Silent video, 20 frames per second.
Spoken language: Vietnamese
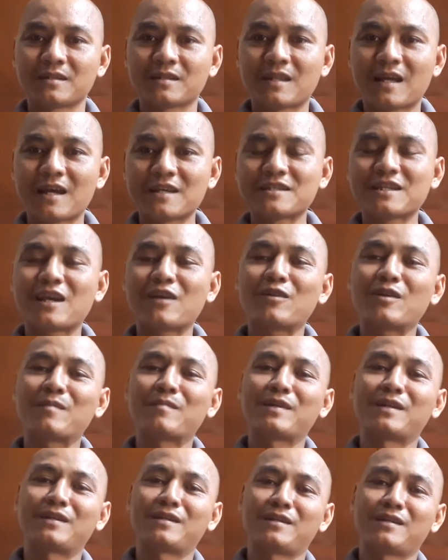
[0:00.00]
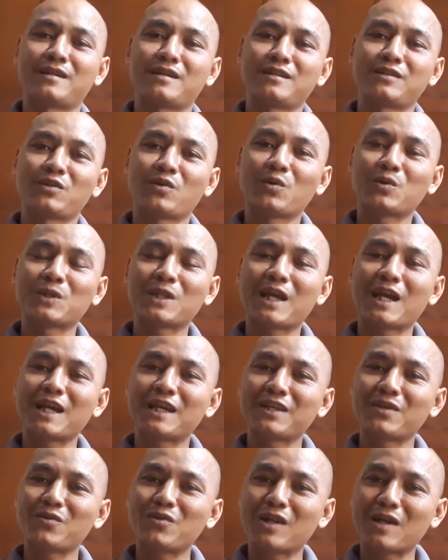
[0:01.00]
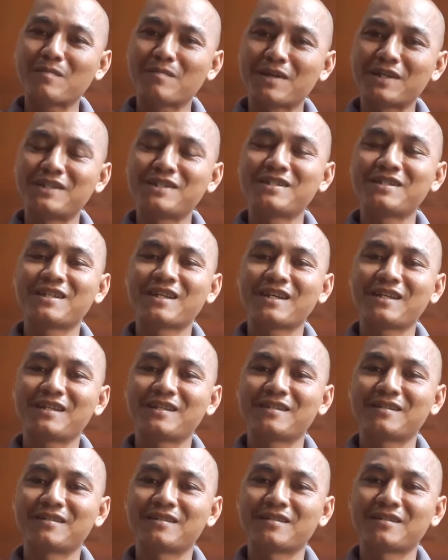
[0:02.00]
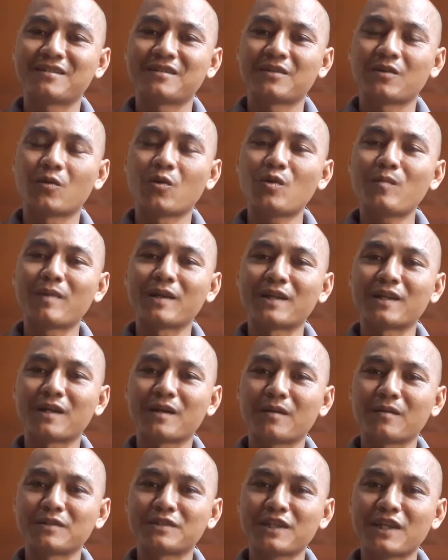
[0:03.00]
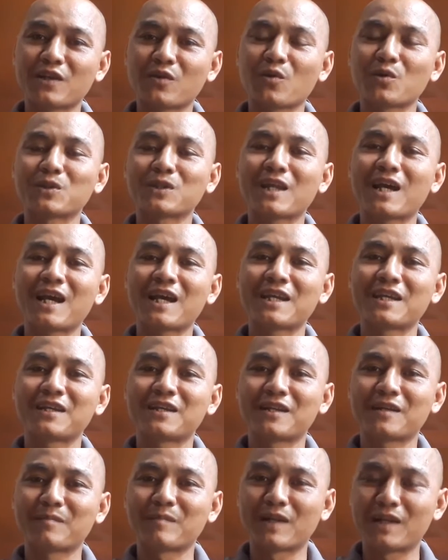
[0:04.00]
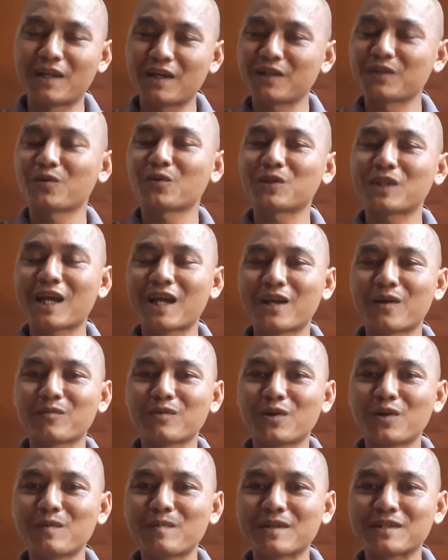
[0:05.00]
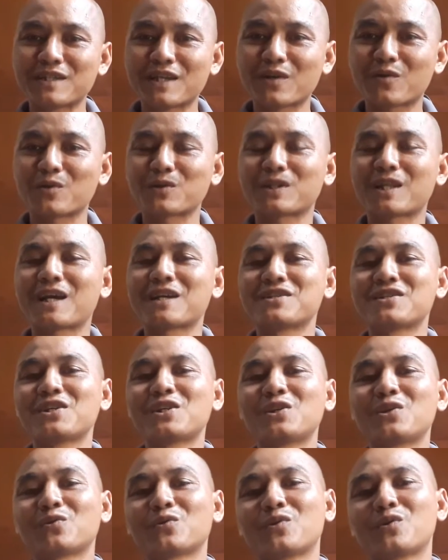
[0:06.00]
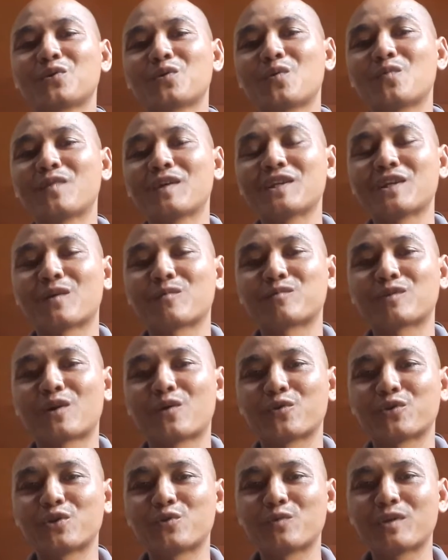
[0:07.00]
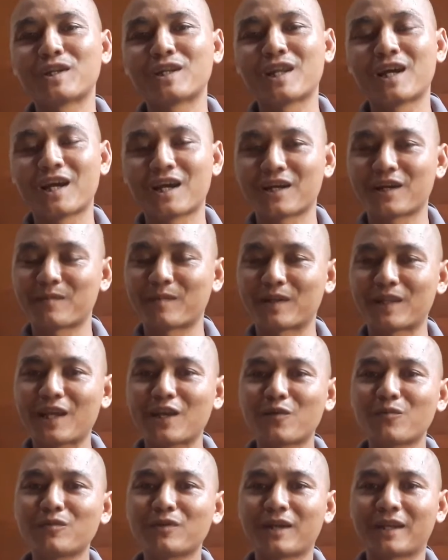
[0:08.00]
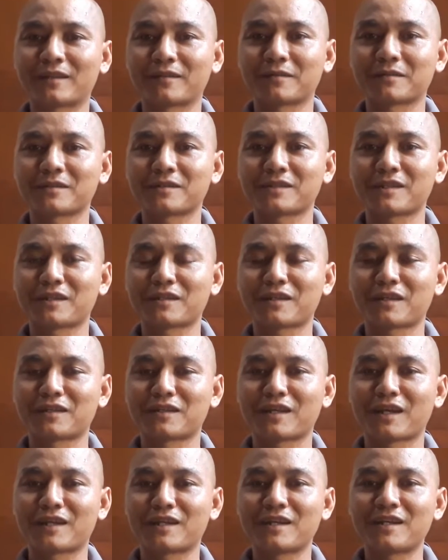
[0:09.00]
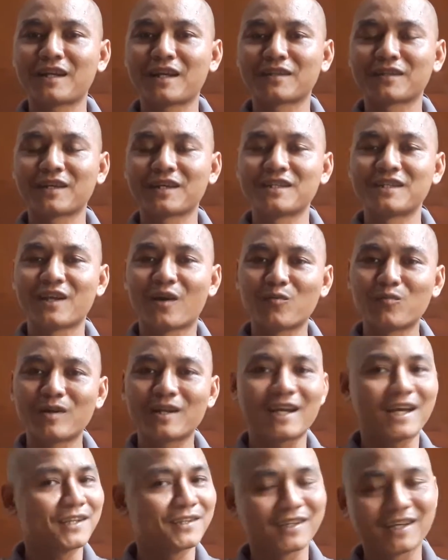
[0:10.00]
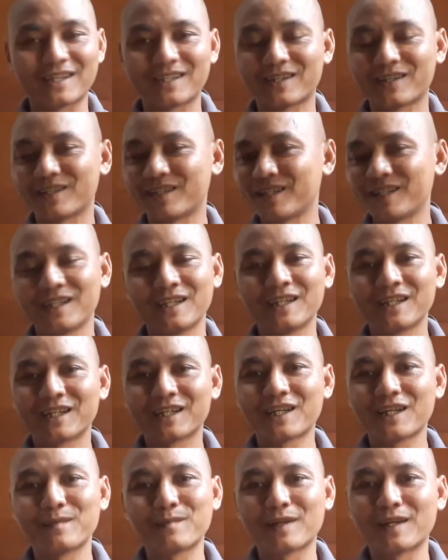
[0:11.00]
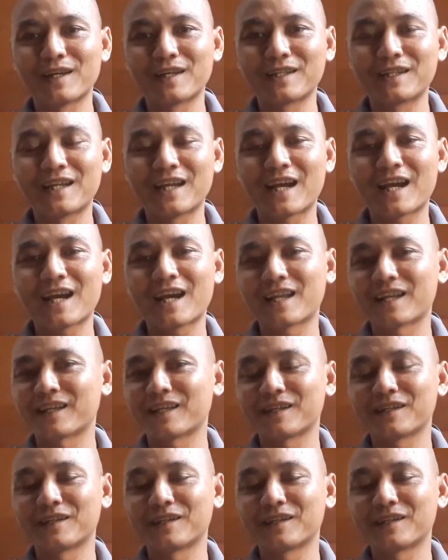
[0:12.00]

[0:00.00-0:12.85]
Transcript: tại sao là mình lên con tay nó lại bị như vậy ủa mình ờ, xe con tay là mình lên con tay không nói mà xe con tay với luôn cũng phải giọng nồi như winner mình thấy cũng cành cành cành cành cành cành để ở ganti giọng ở ganti thôi khi mà lên ga ờ,